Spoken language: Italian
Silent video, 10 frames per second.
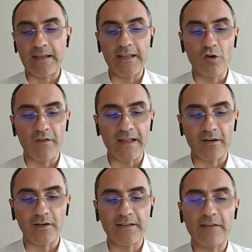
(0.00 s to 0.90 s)
i
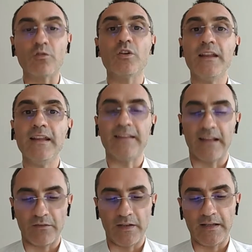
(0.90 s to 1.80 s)
governi devono
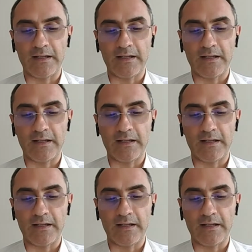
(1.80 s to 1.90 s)
intervenire per